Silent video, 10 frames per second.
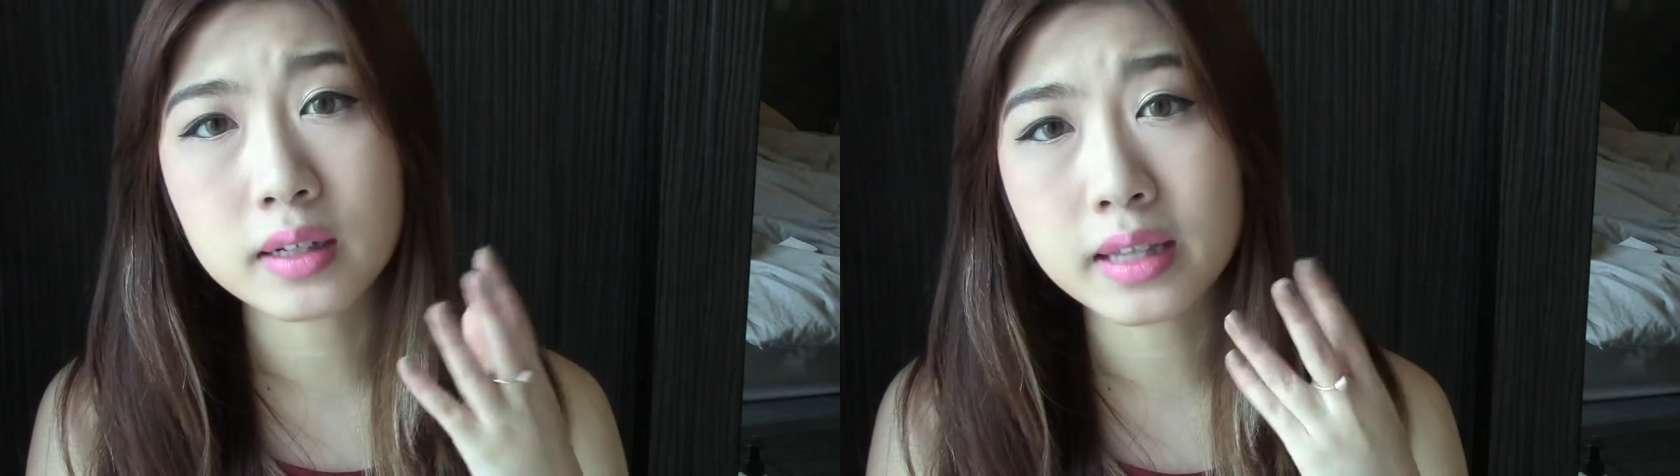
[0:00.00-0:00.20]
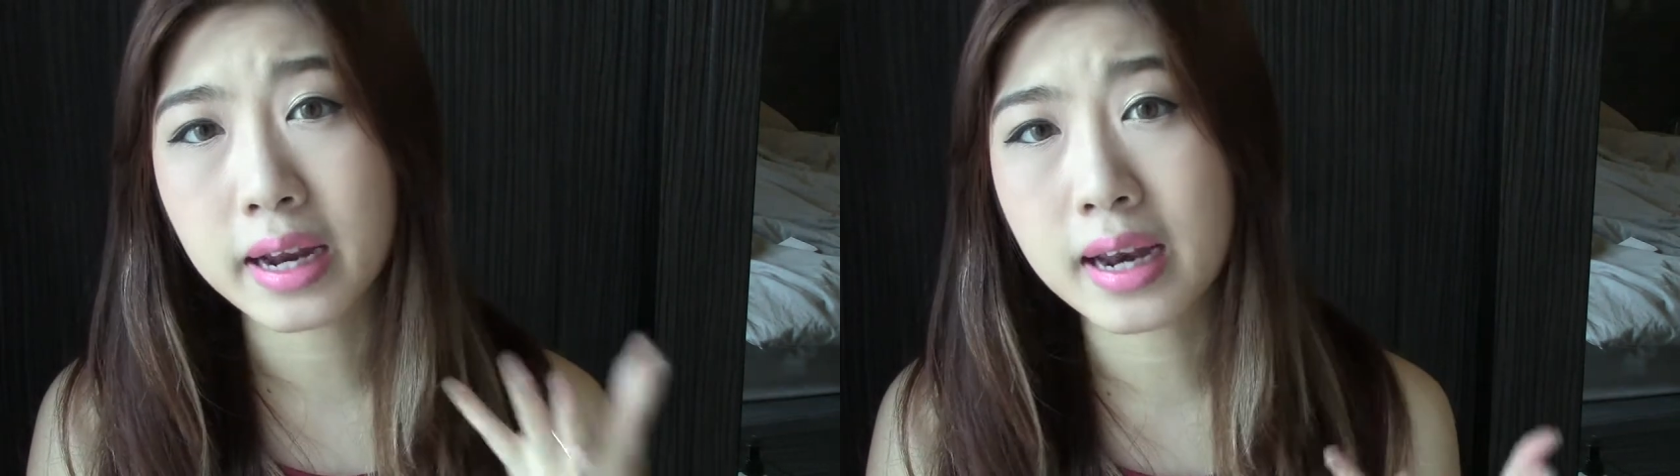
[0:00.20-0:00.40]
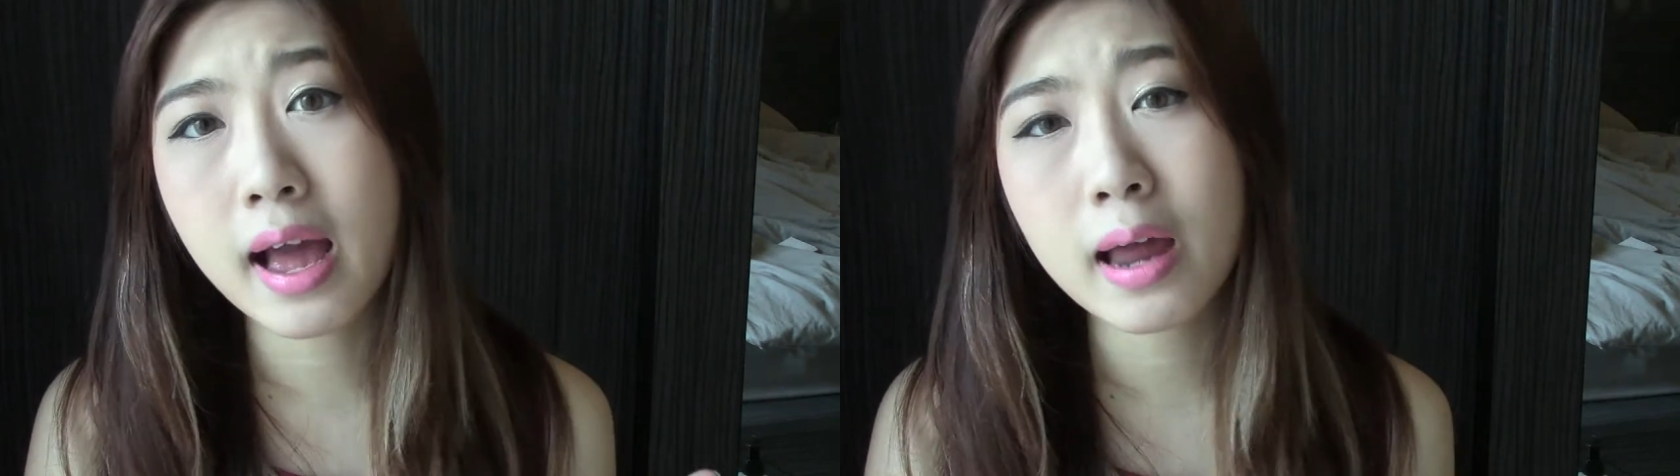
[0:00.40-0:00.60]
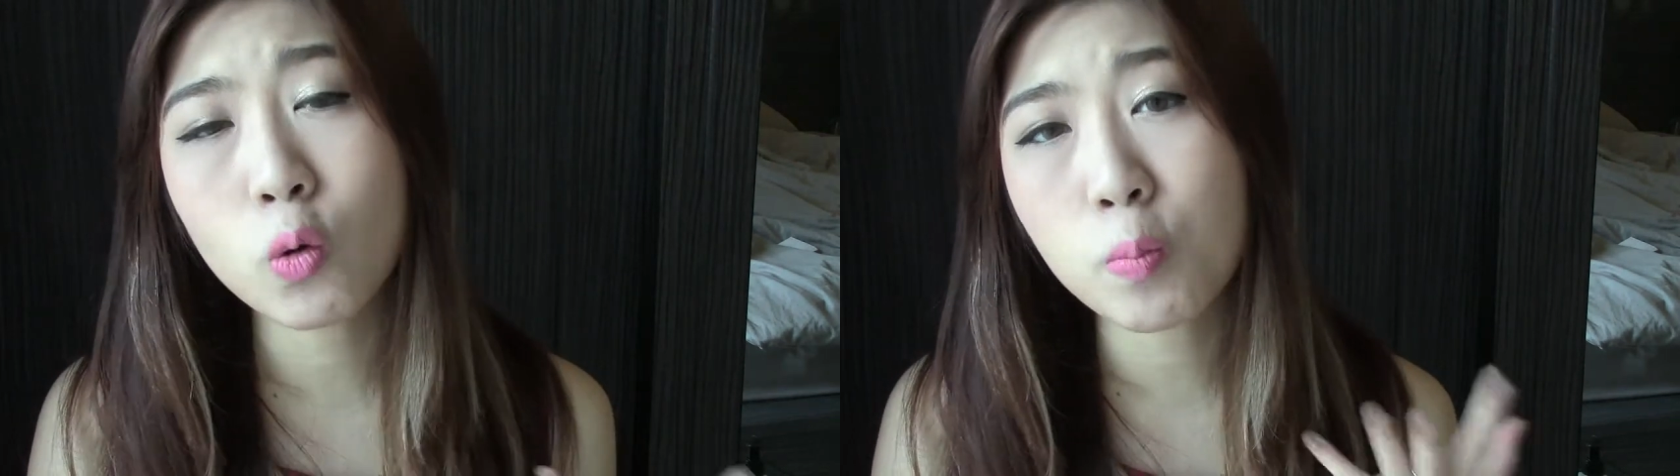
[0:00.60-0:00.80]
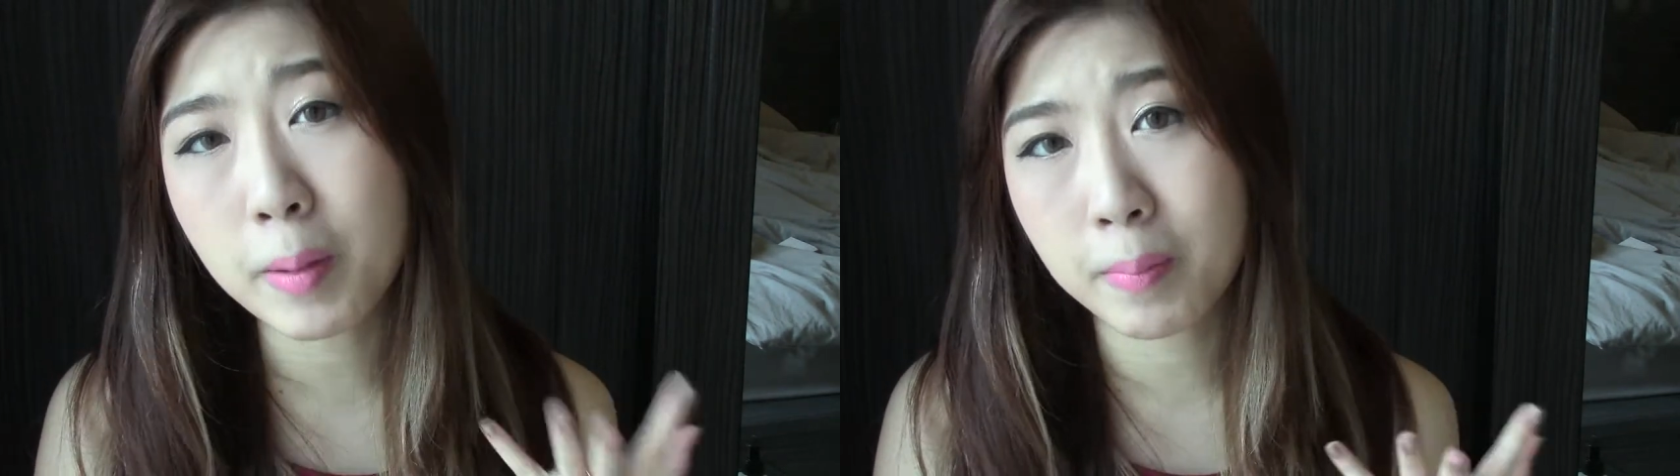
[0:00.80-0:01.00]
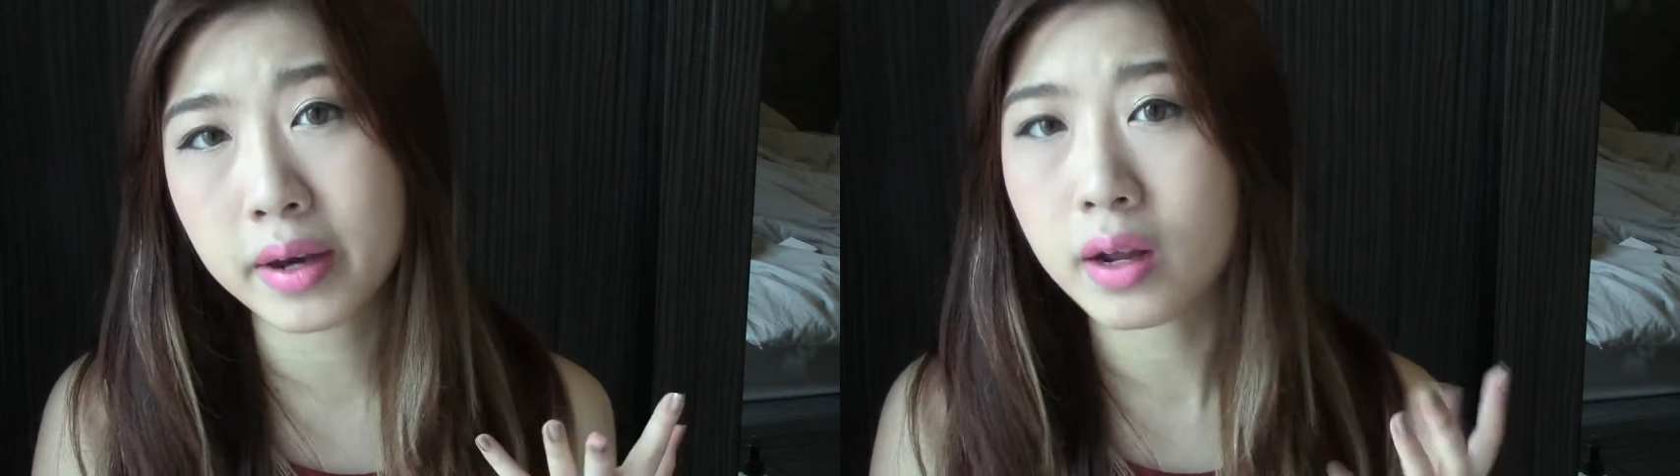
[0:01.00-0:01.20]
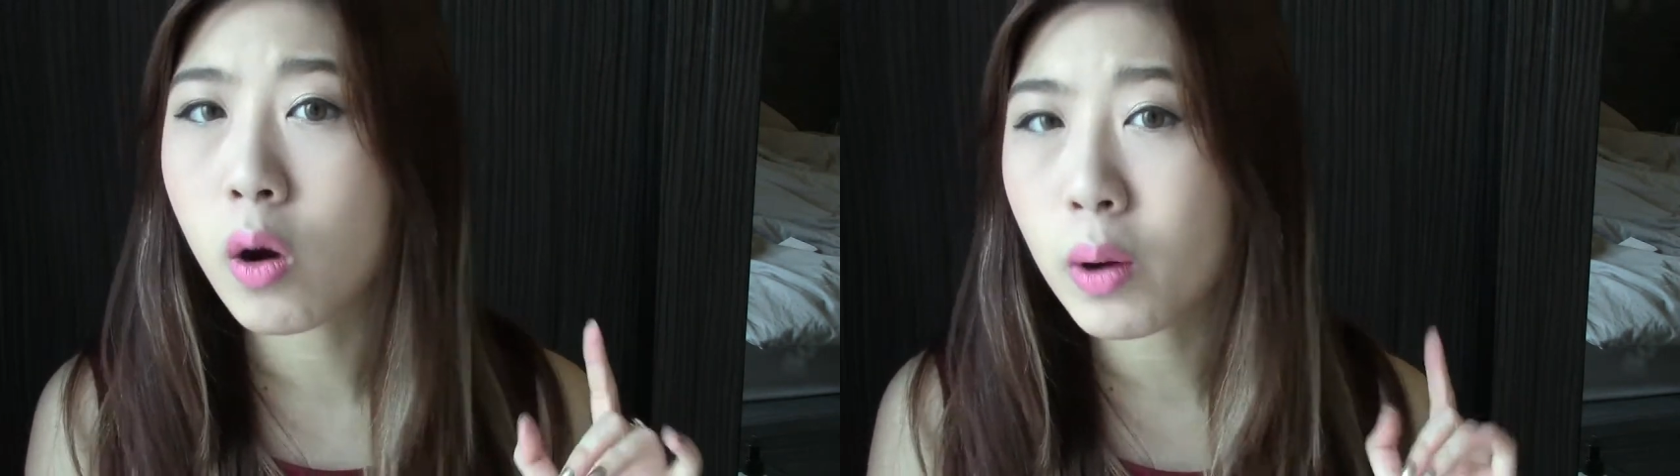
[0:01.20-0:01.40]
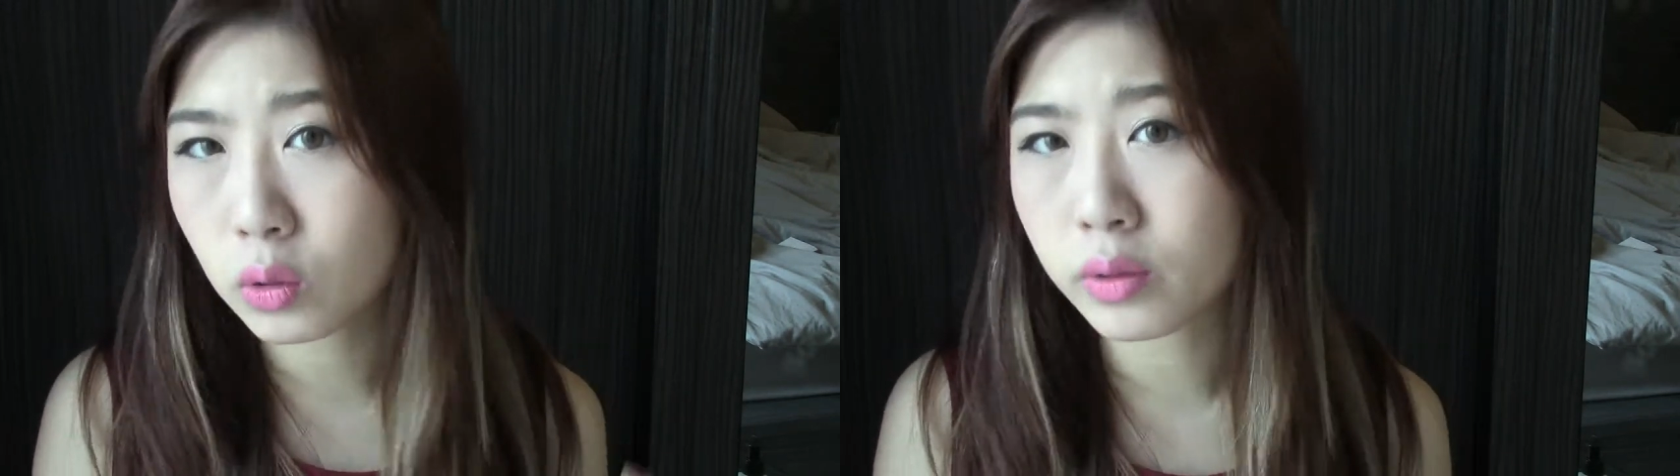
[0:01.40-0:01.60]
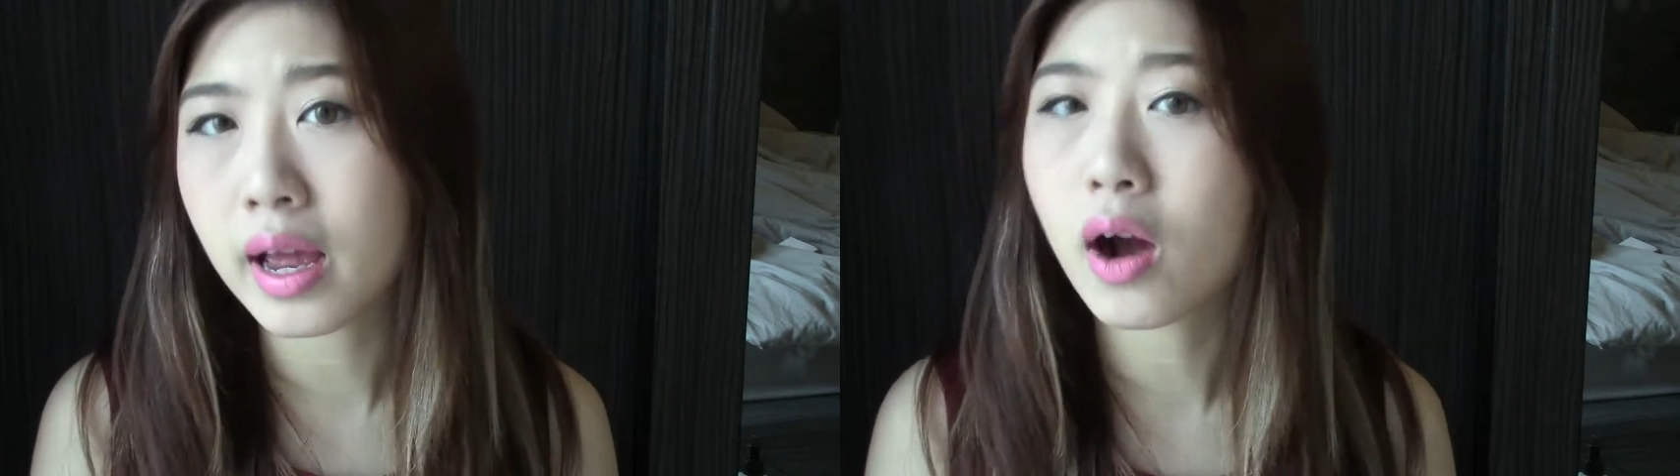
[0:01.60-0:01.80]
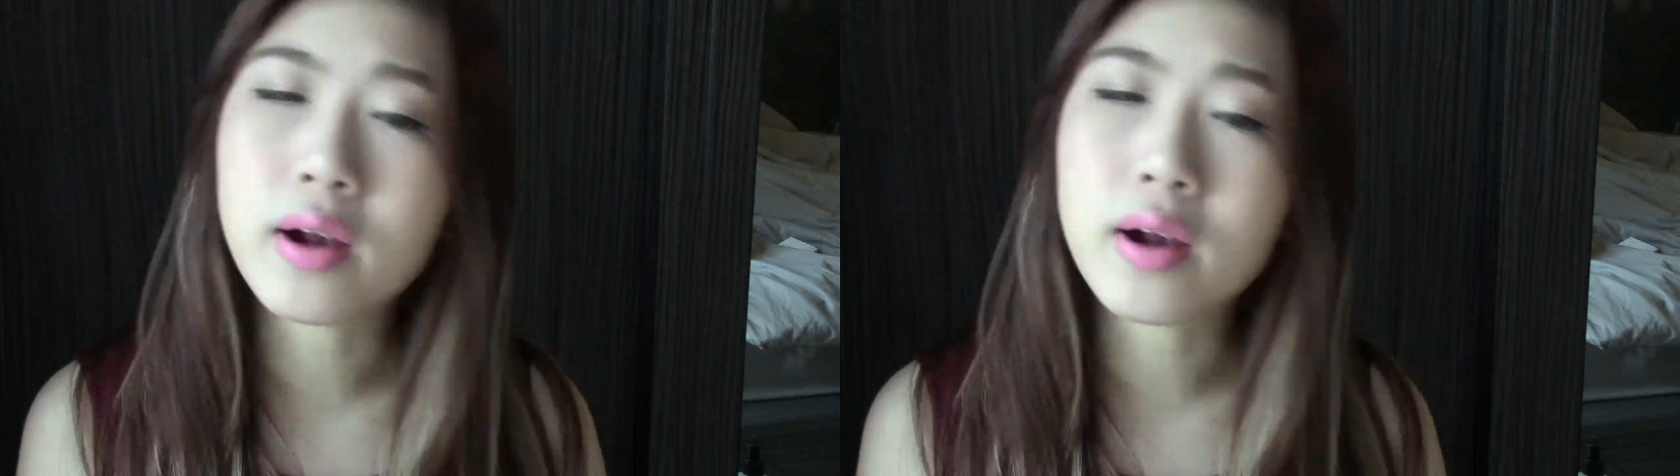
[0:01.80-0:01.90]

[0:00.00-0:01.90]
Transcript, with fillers: แต่งหน้าลุคแมทแมทเนี่ยเอาว่าตัวเนี้ย